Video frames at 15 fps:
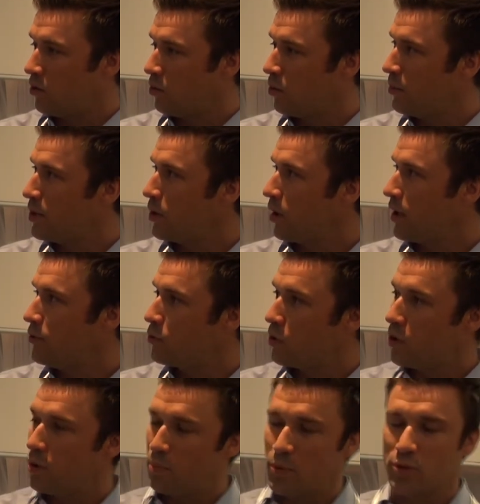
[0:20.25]
我们有很
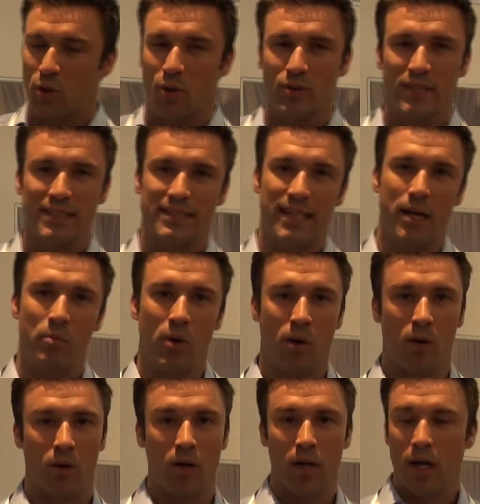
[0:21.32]
多不同的
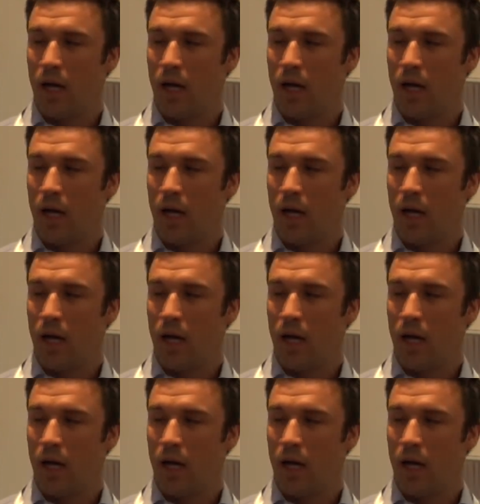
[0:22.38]
demo。